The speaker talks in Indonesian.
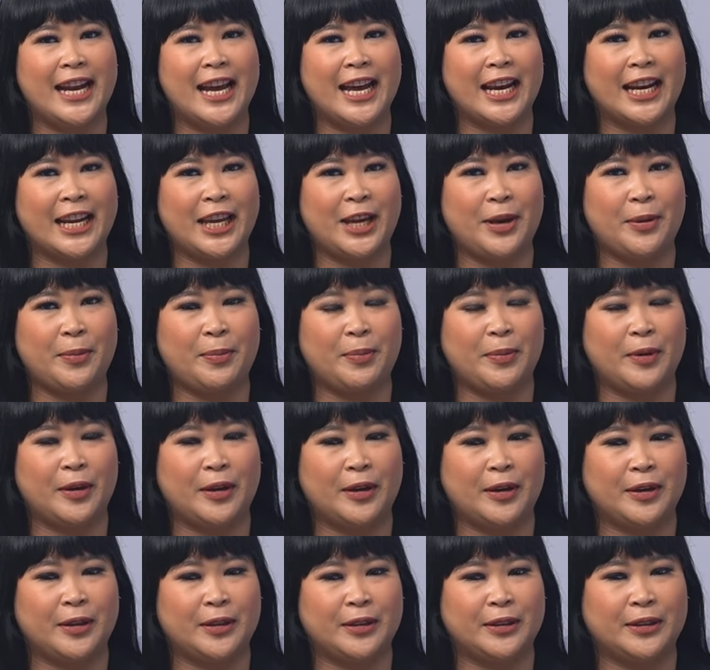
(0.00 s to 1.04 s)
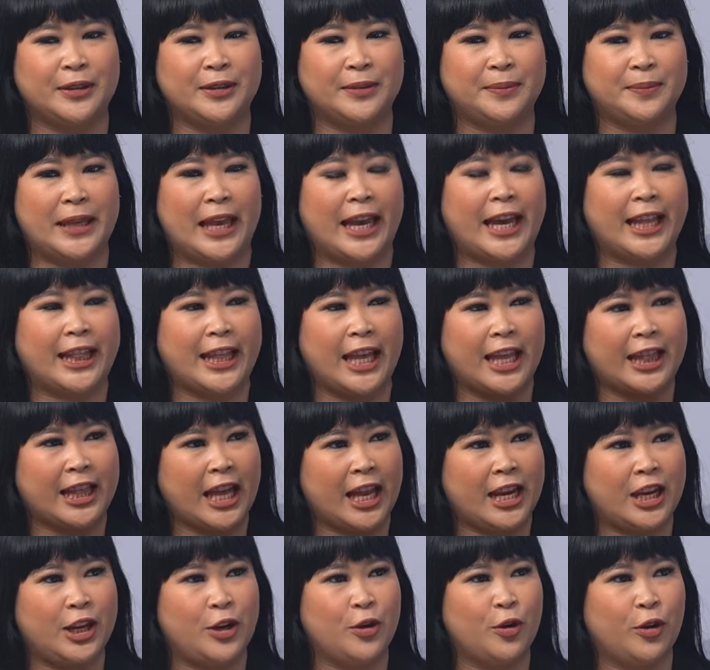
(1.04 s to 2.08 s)
dari uh, penyakit yang
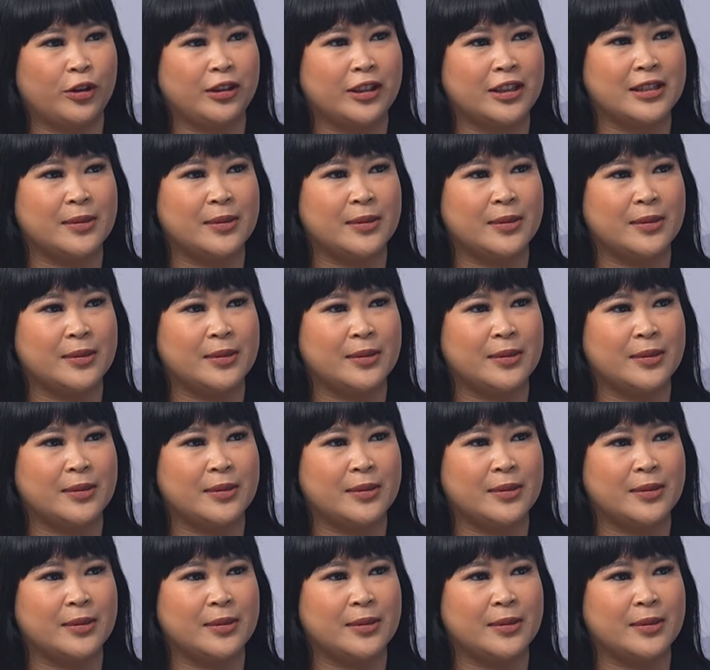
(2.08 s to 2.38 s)
tadi dokter